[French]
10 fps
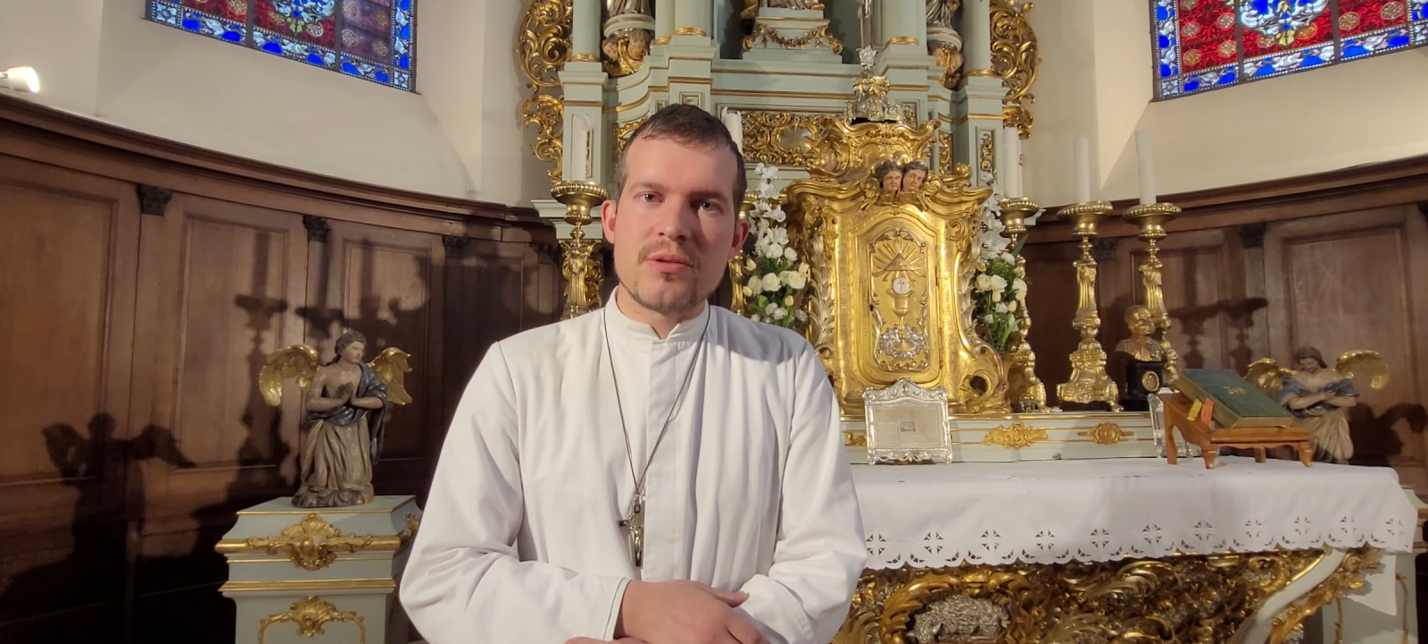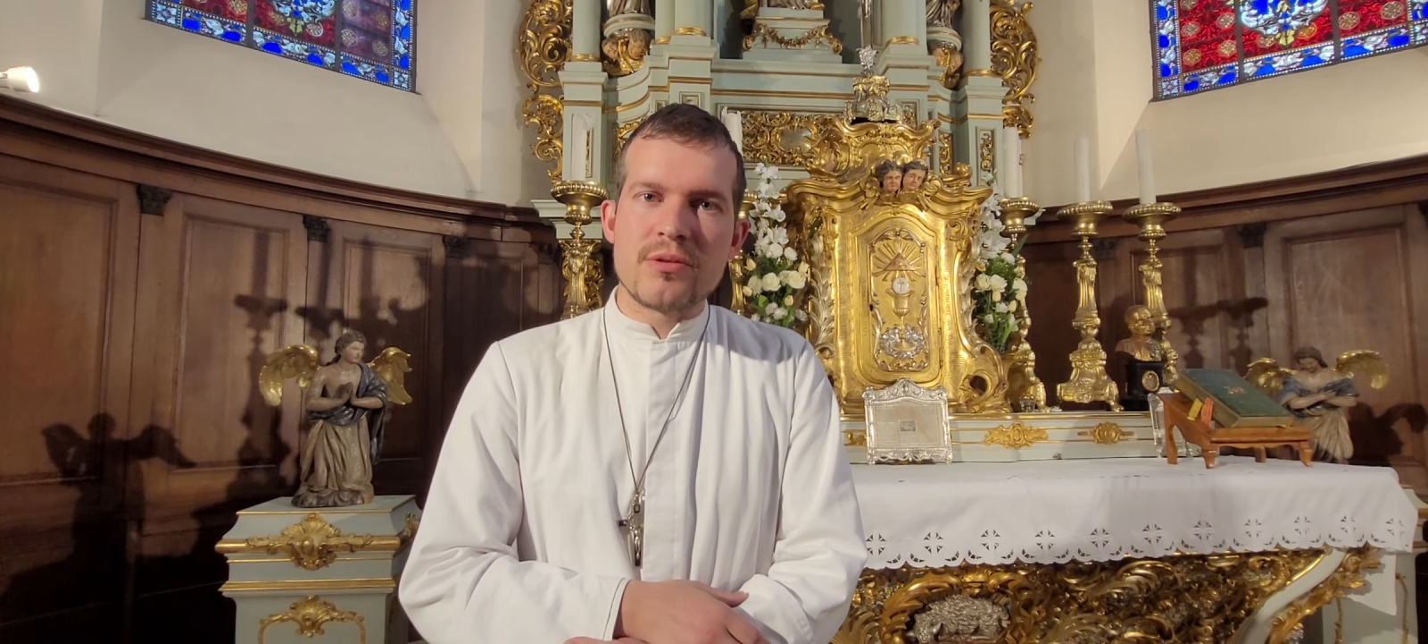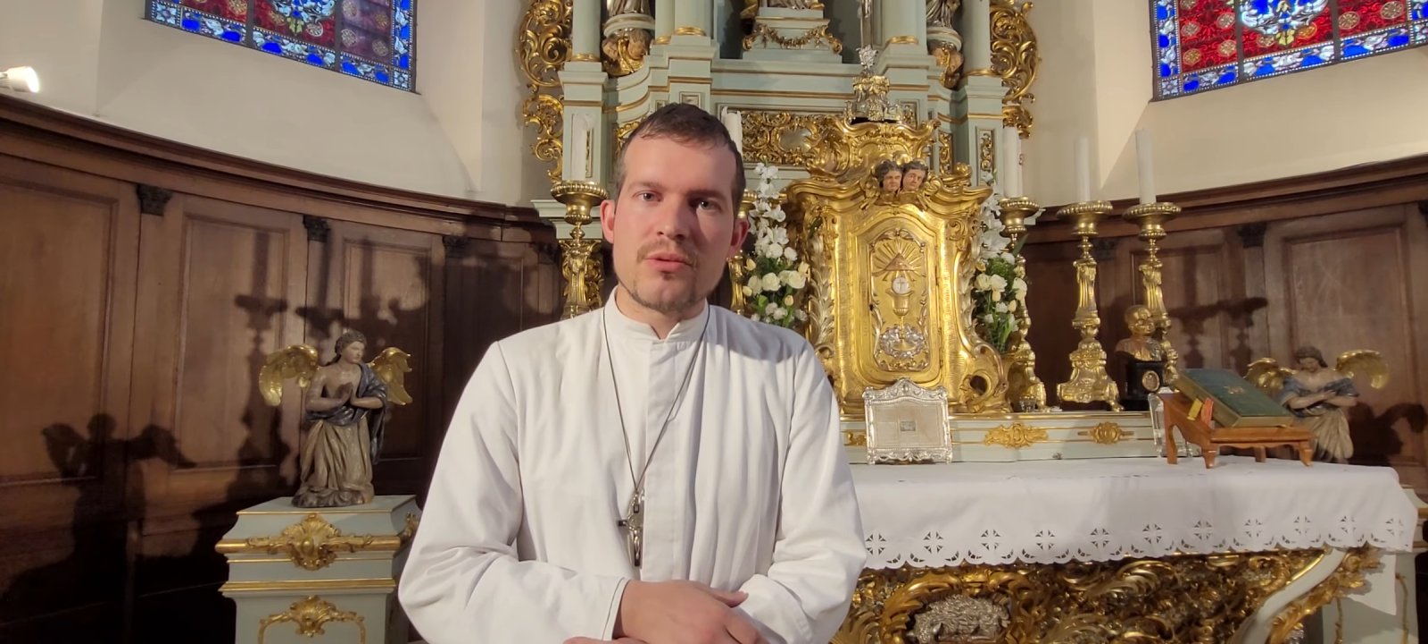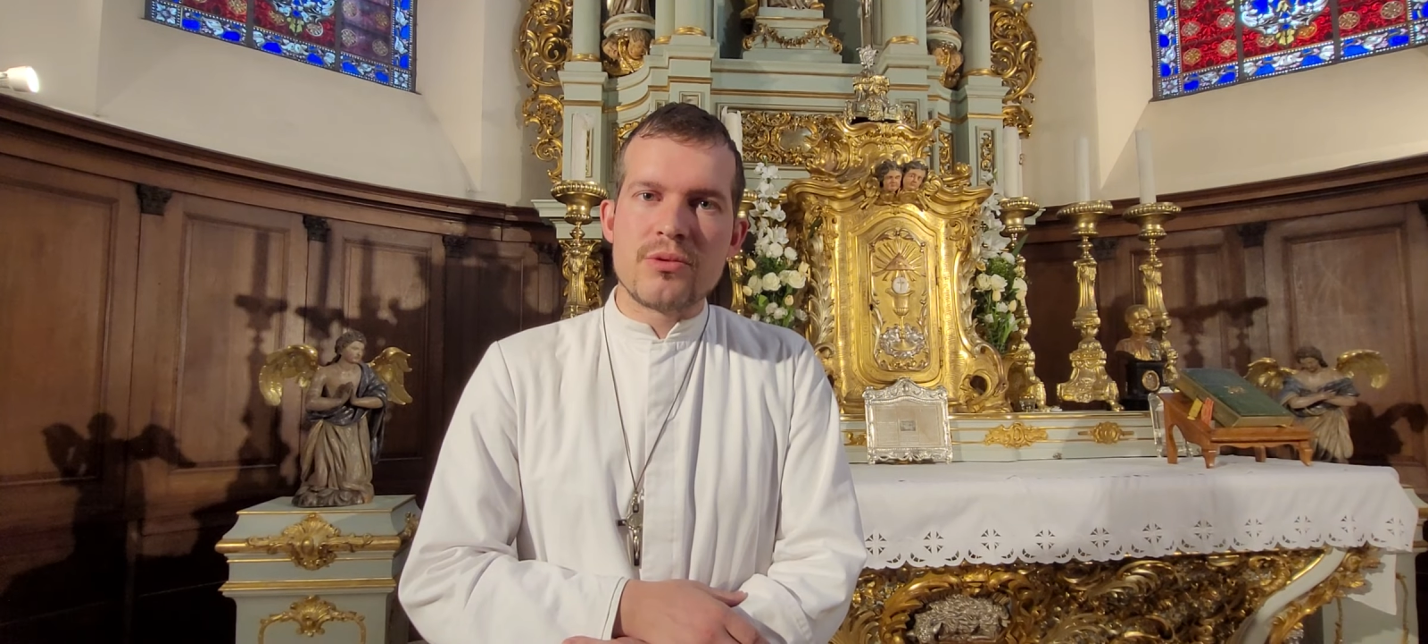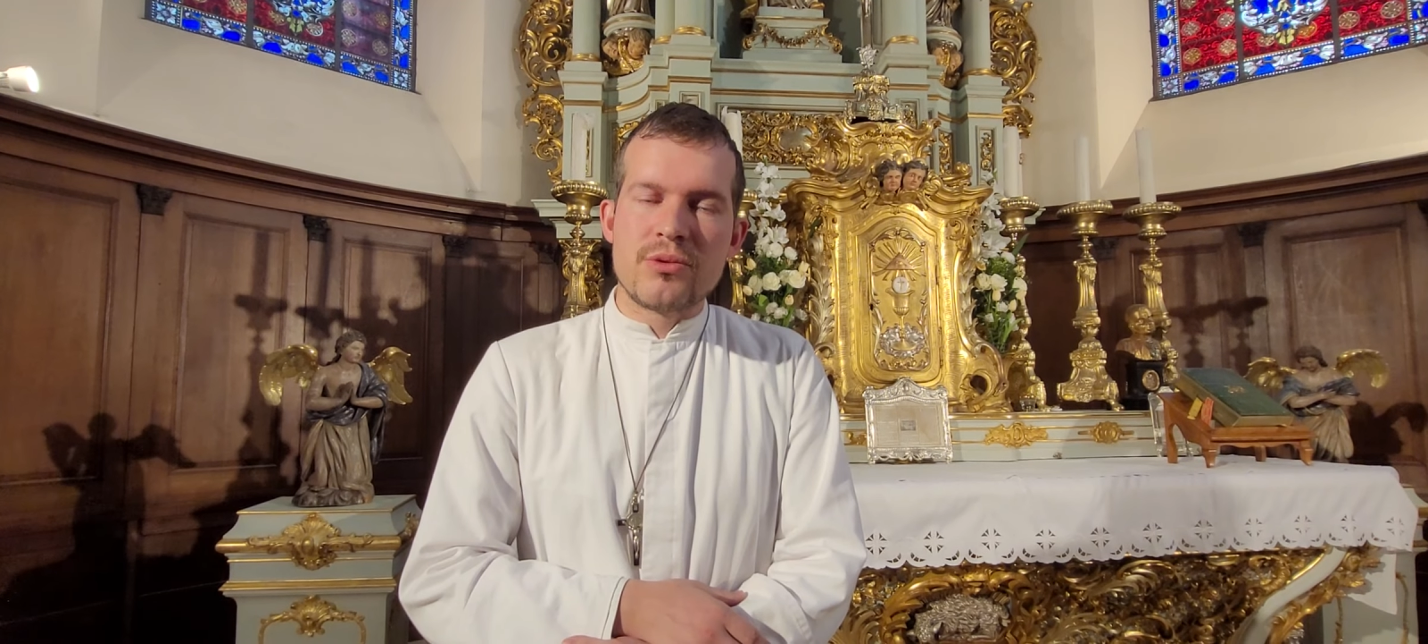
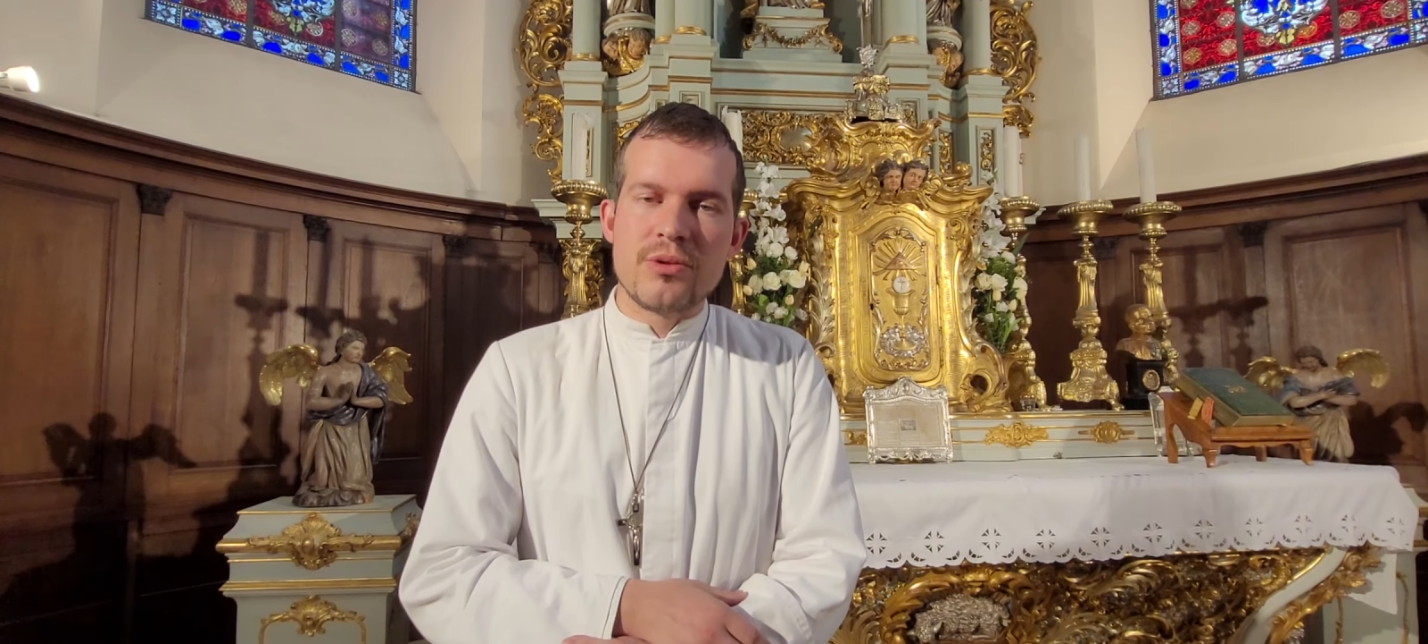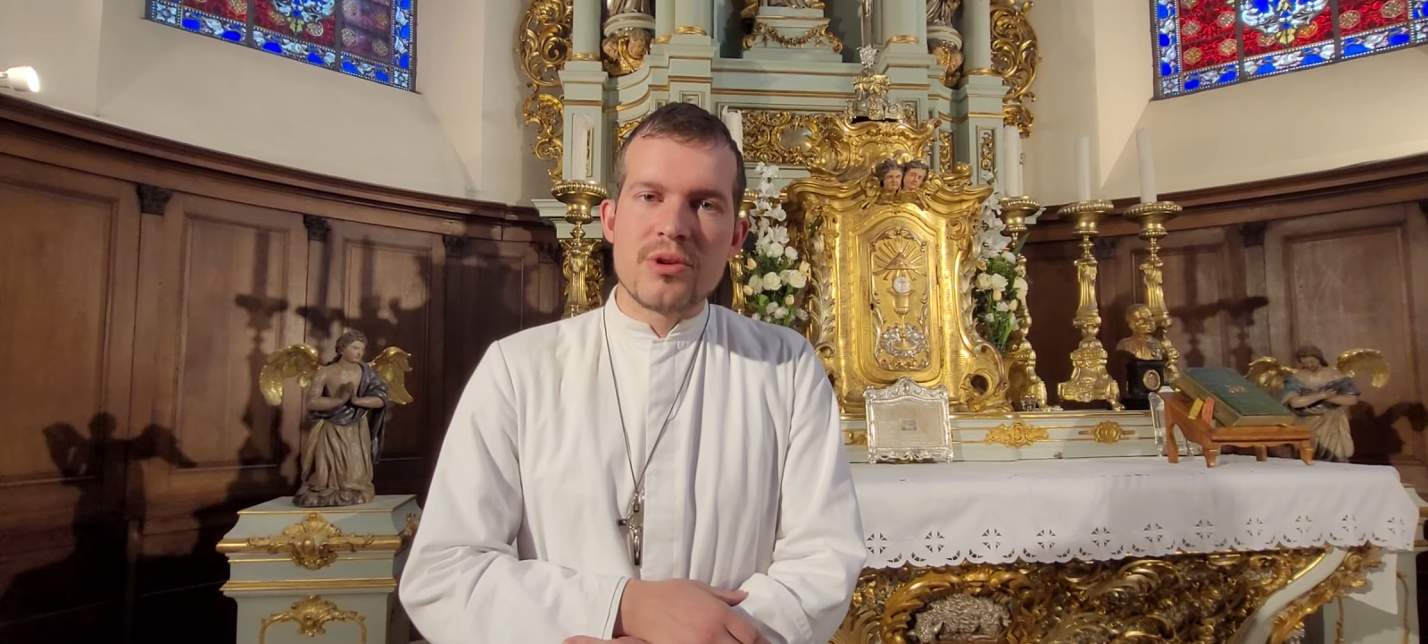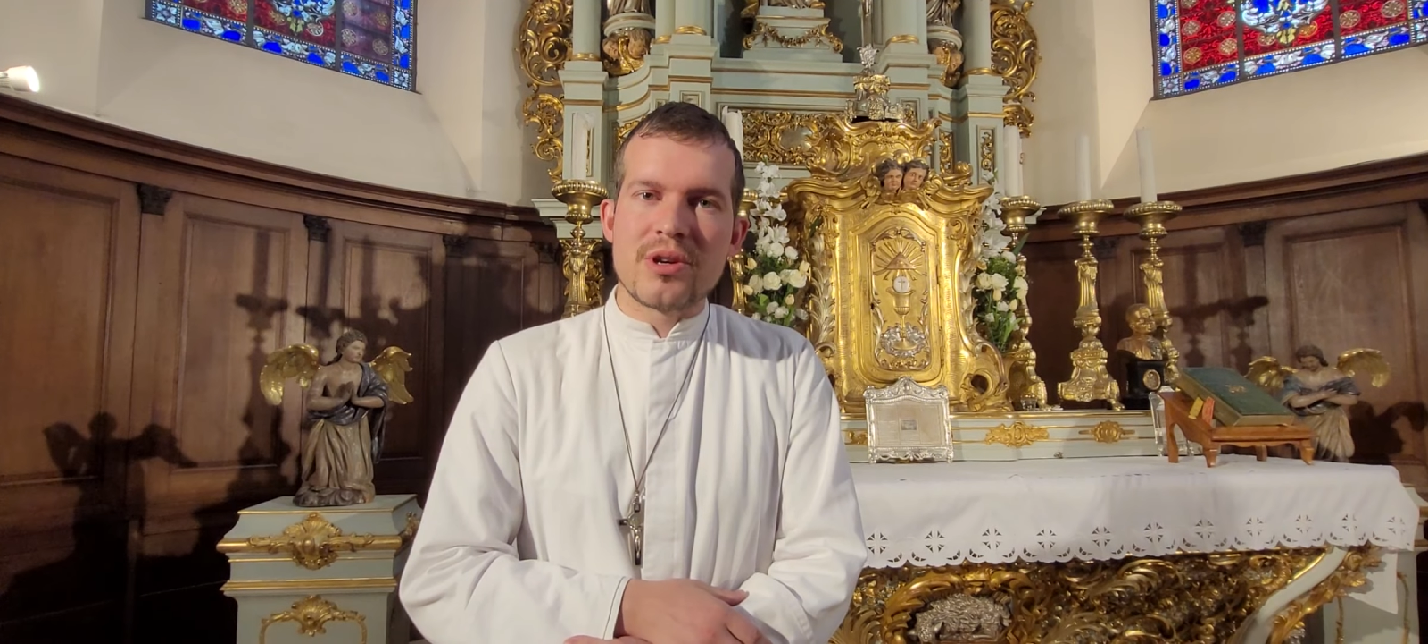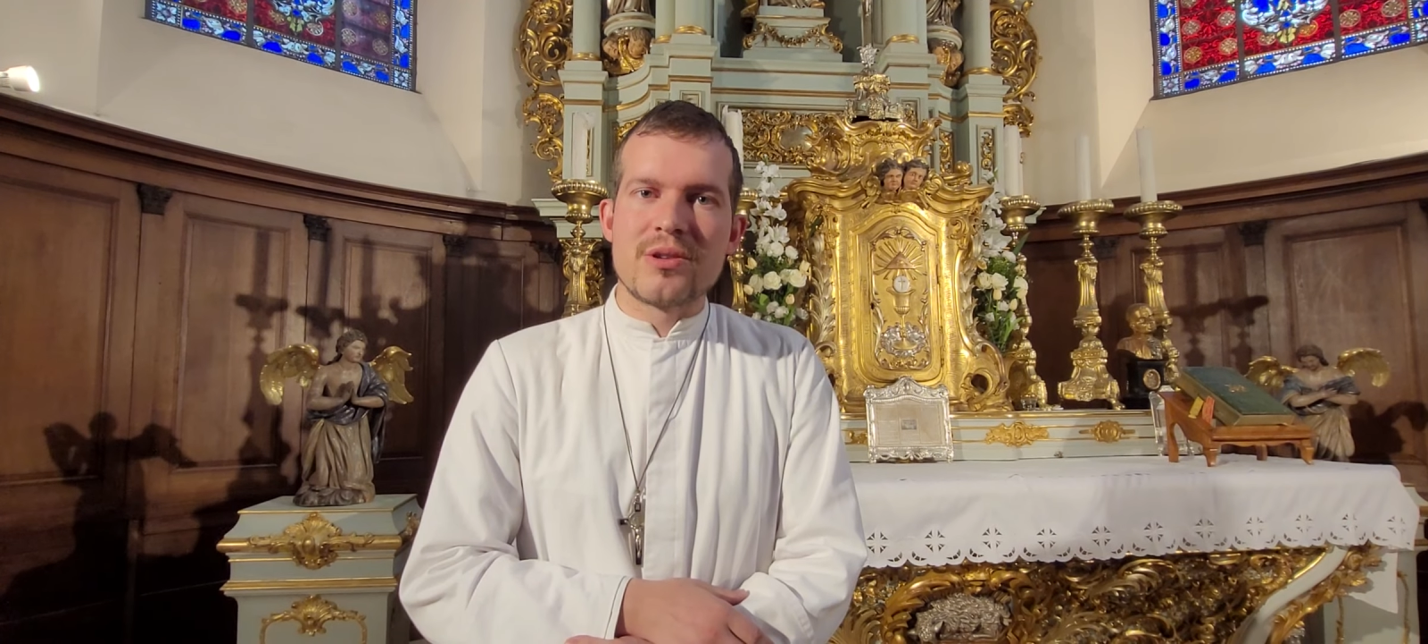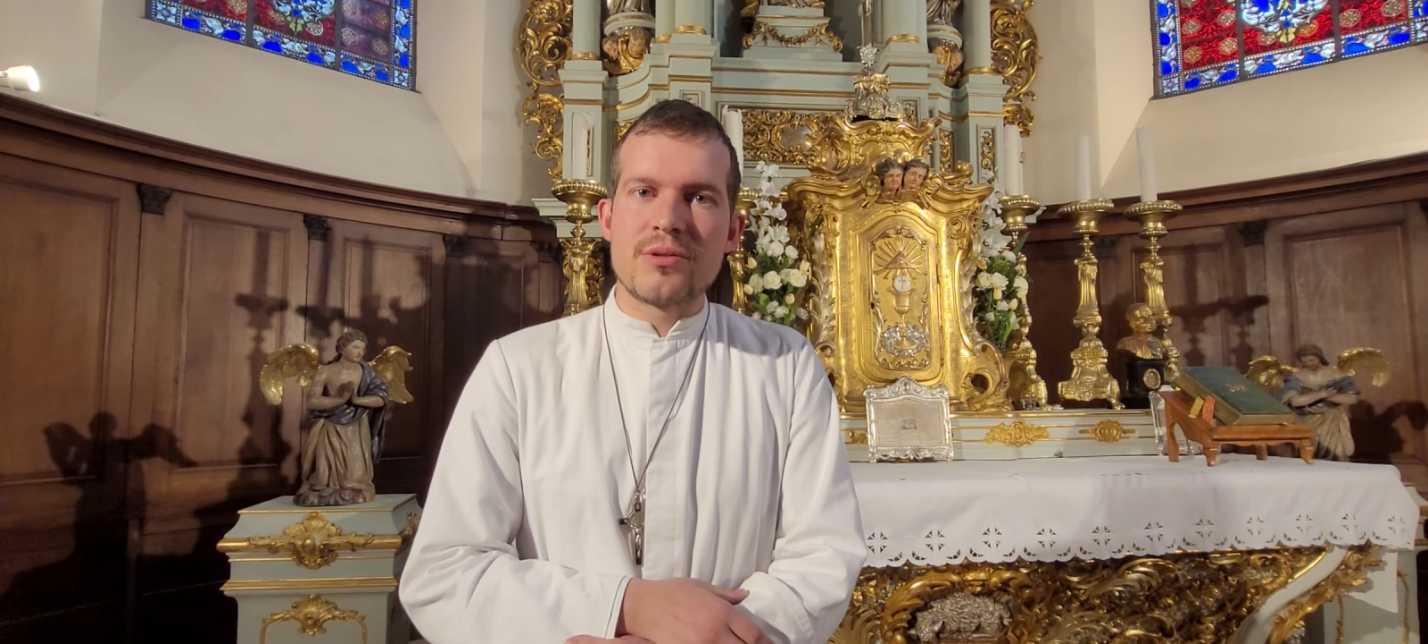de, dur,